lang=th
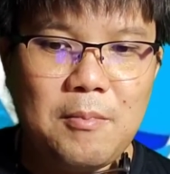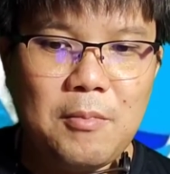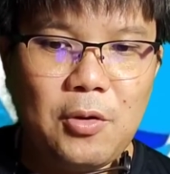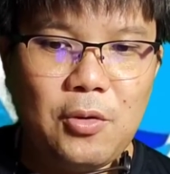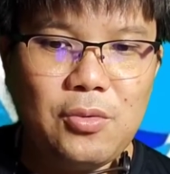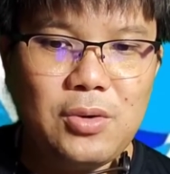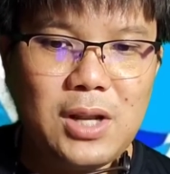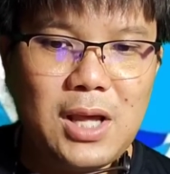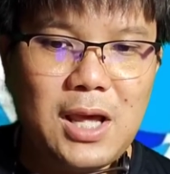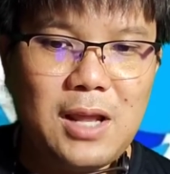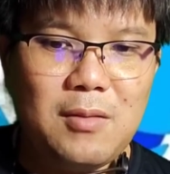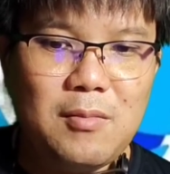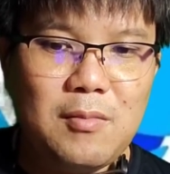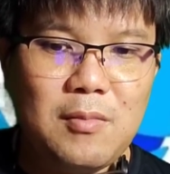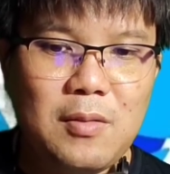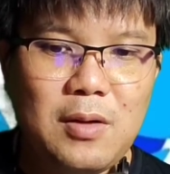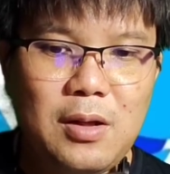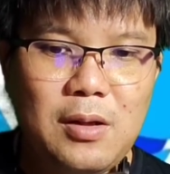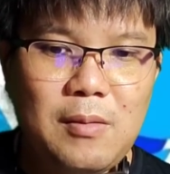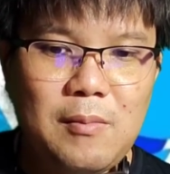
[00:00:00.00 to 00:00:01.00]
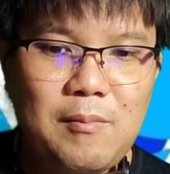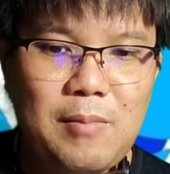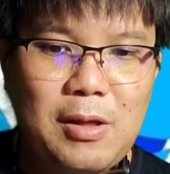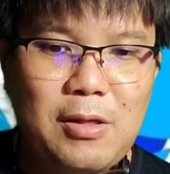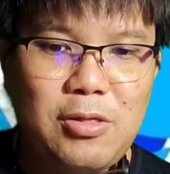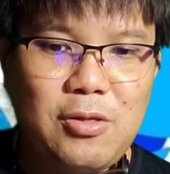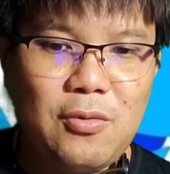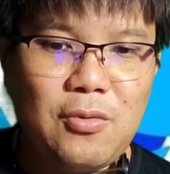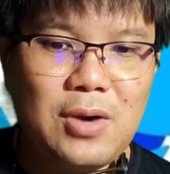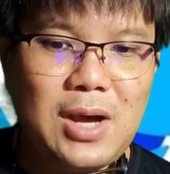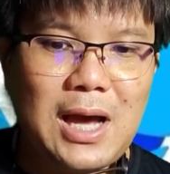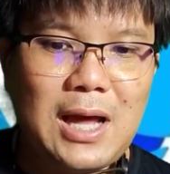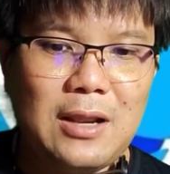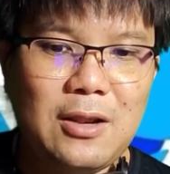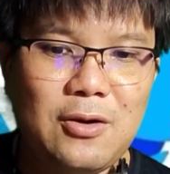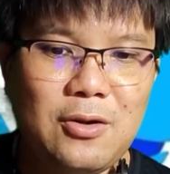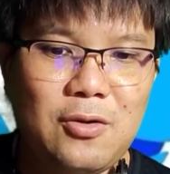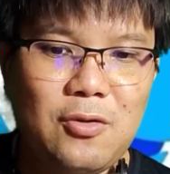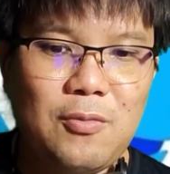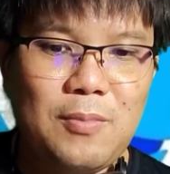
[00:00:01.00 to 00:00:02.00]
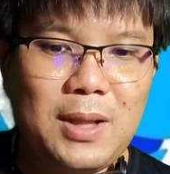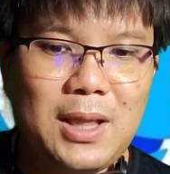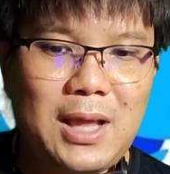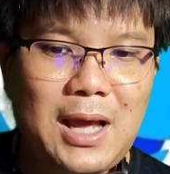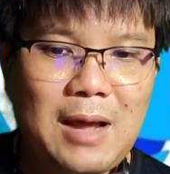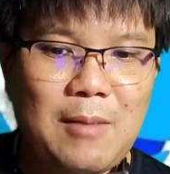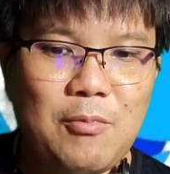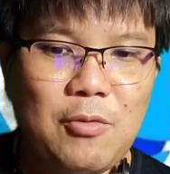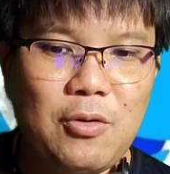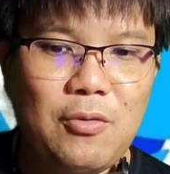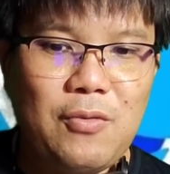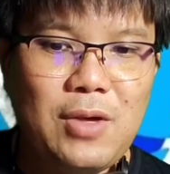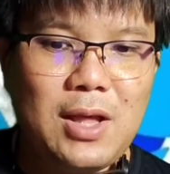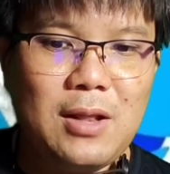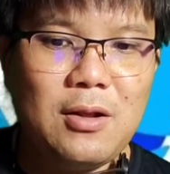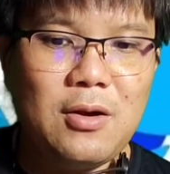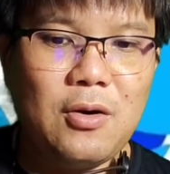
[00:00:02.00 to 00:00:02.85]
มุ่งเน้นไปสู่การลดอุปทานหมุนเวียน